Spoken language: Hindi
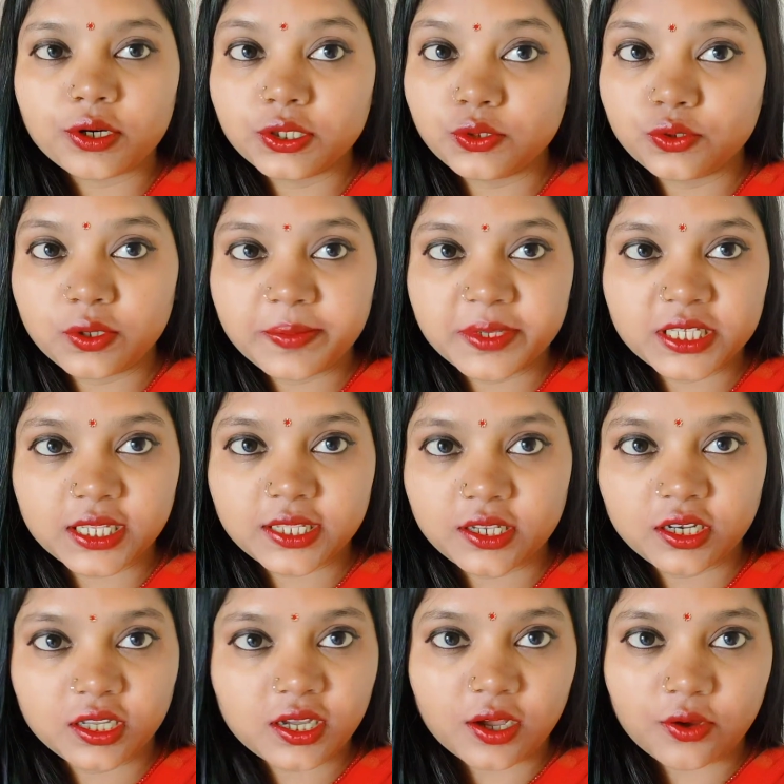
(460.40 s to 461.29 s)
और क्योंकि मैं
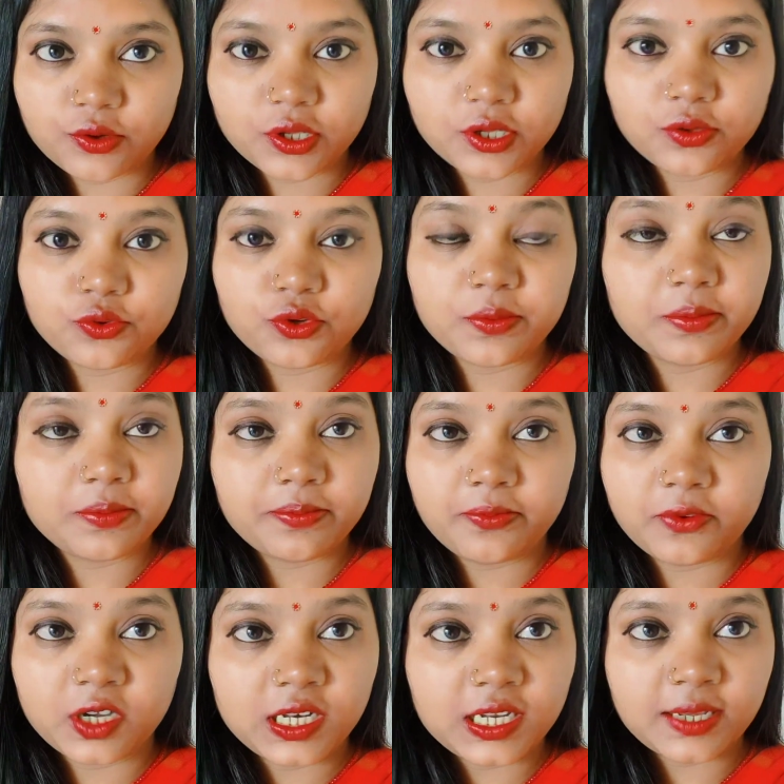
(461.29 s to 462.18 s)
ज़्यादा नहीं खाऊंगी
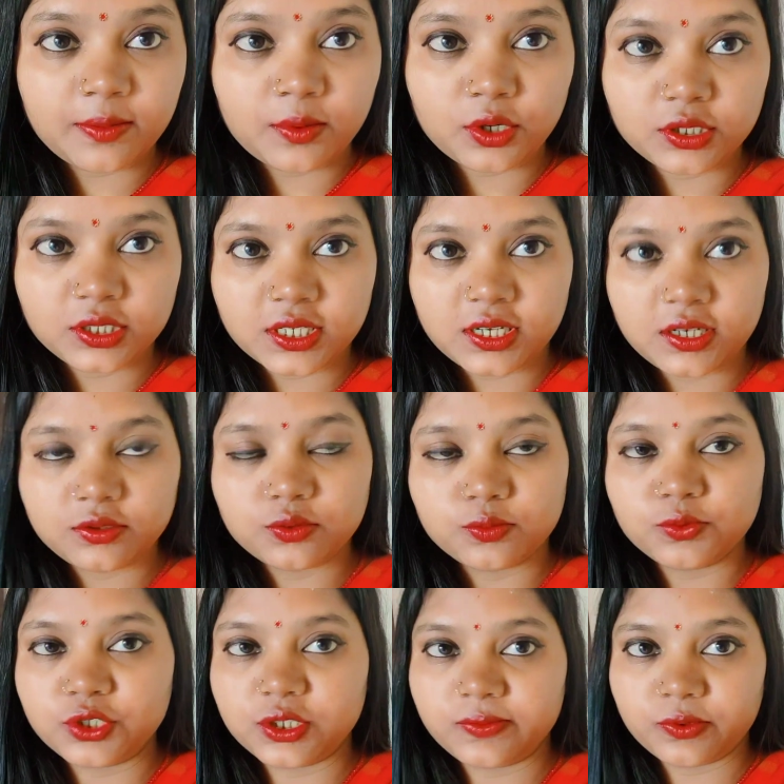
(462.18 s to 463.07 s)
क्योंकि फल है बहुत
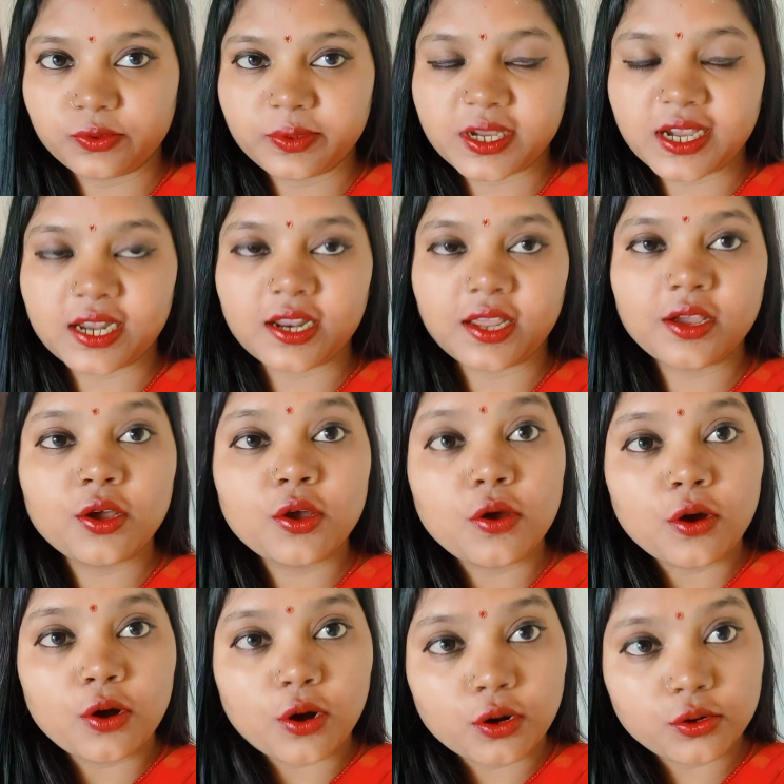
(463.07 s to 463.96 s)
सारा तो मुझे वो भी खाना
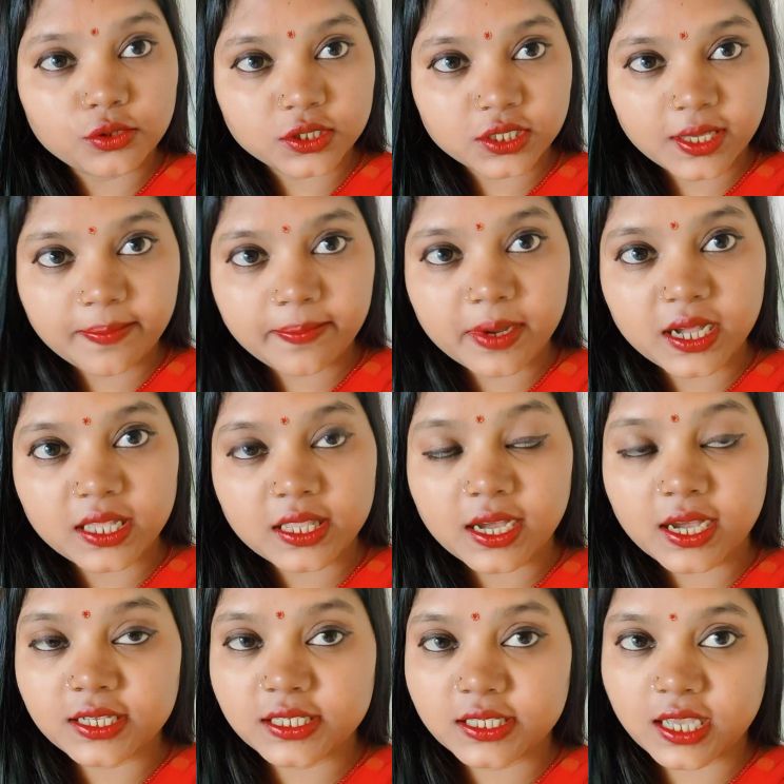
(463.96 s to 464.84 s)
है और उसके
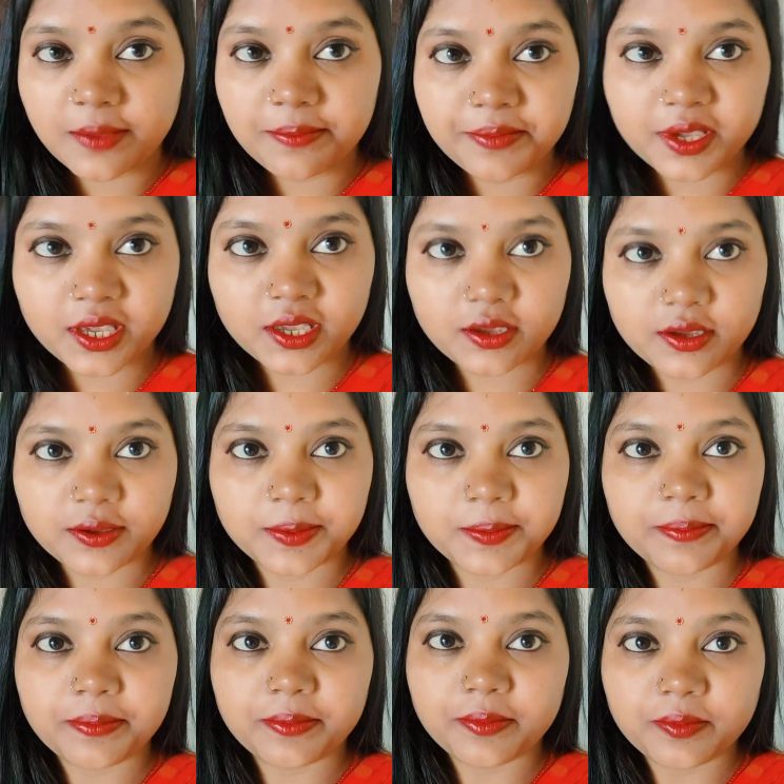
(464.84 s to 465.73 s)
बाद आज शाम में
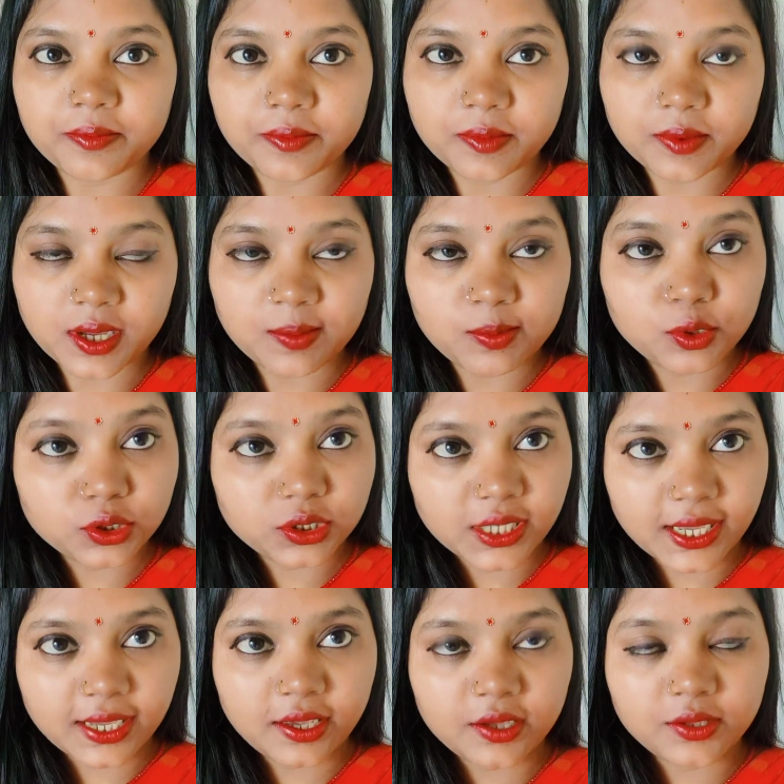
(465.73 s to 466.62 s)
हम्म, हम
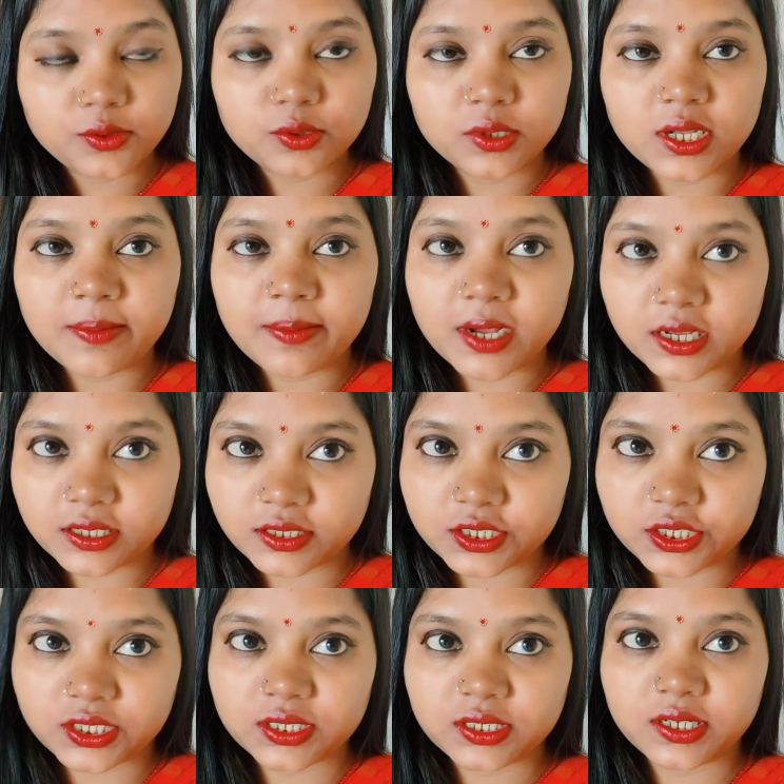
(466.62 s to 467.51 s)
लोग जाएंगे दुर्गा माँ
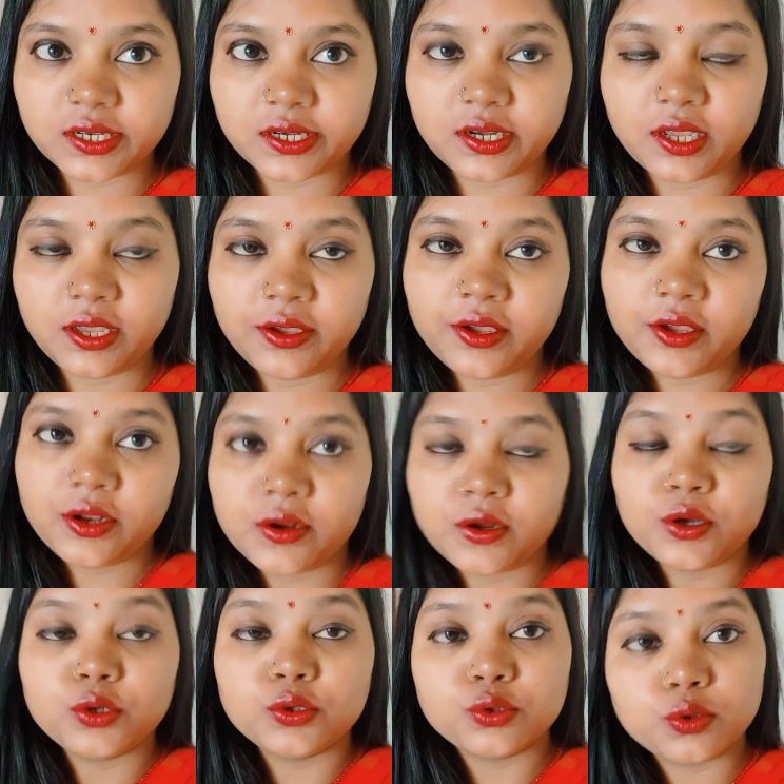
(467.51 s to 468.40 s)
का दर्शन करने
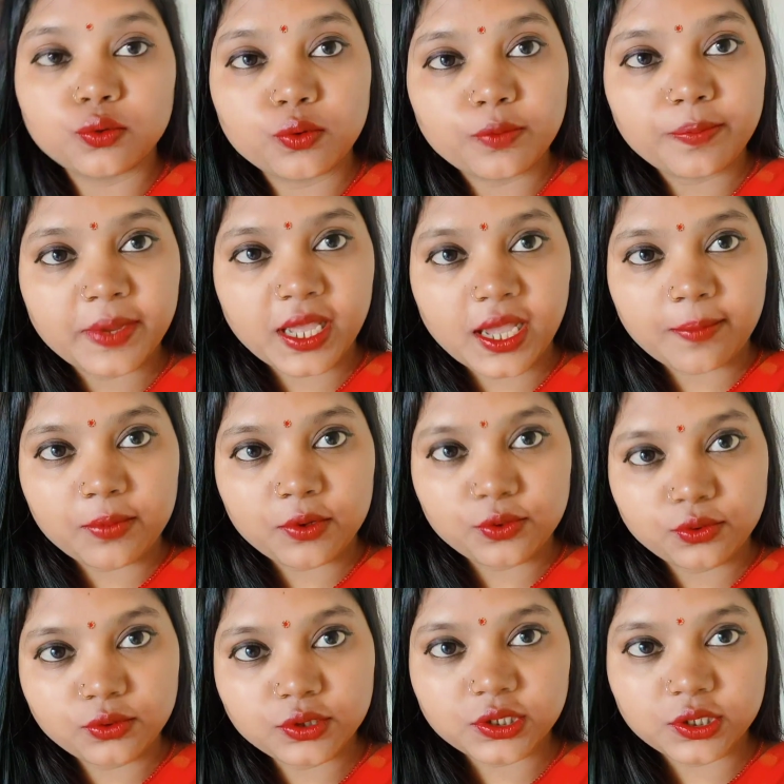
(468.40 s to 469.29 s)
तो वो मैं
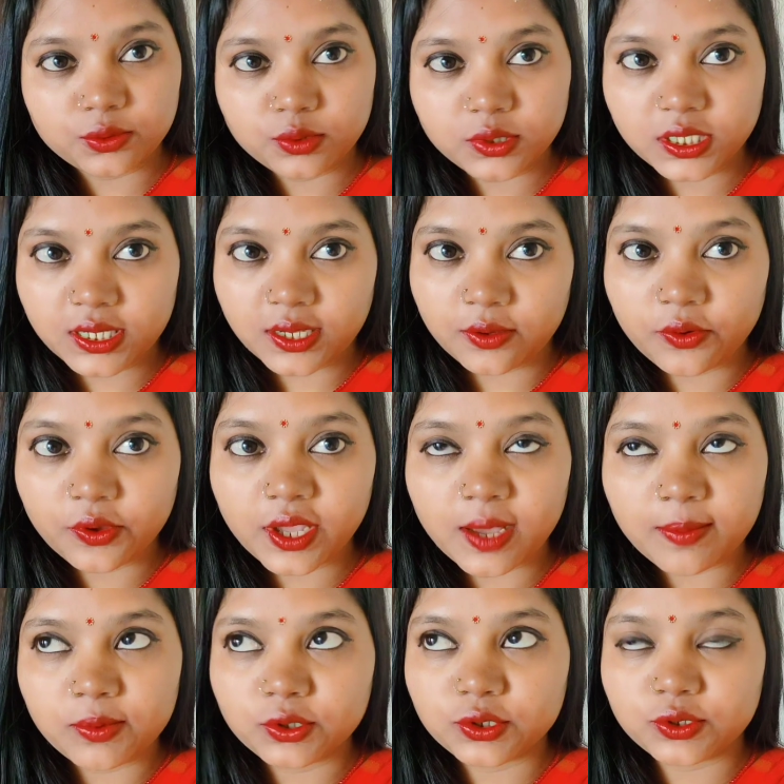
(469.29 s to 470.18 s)
आप लोगों को ज़रूर
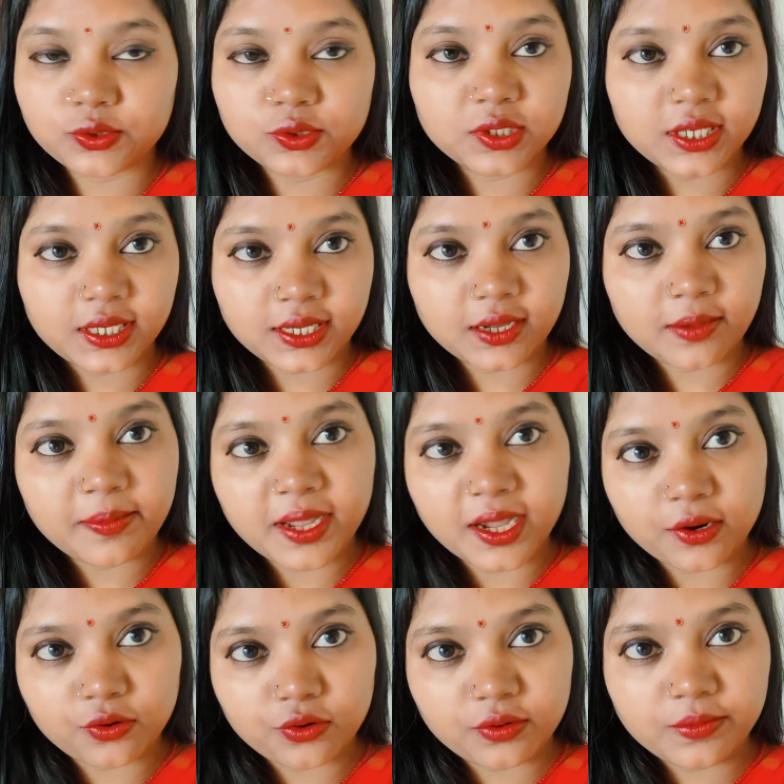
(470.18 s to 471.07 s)
दिखाऊंगी आप लोग ज़रूर देखिएगा
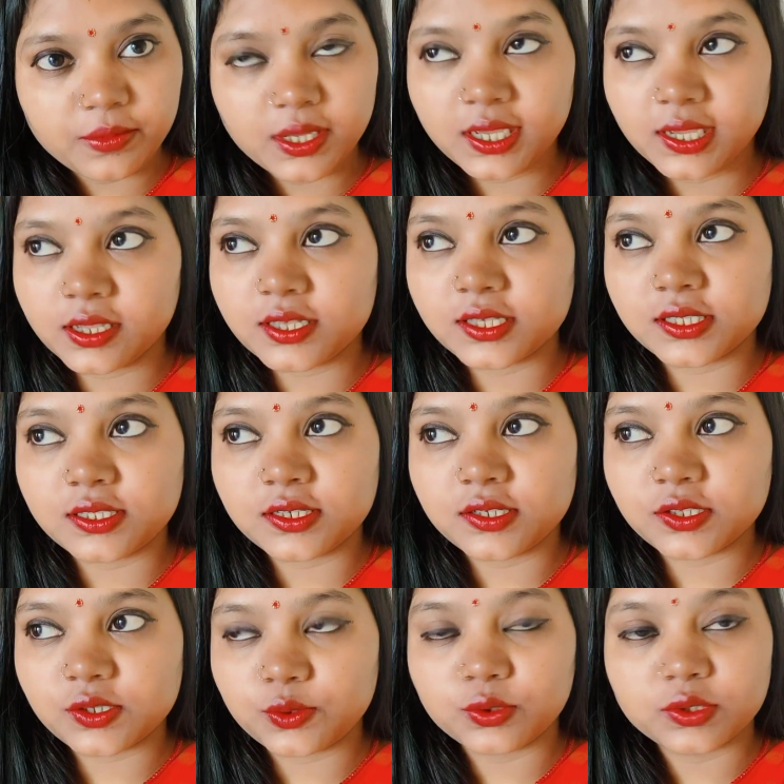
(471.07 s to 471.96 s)
बेंगलोर में
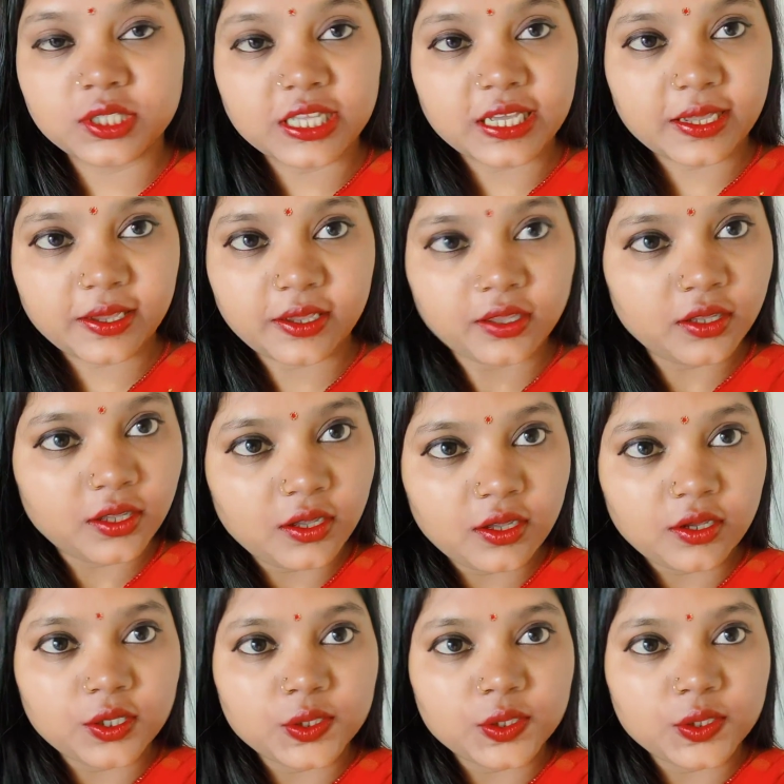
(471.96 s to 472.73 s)
किस तरह से होता है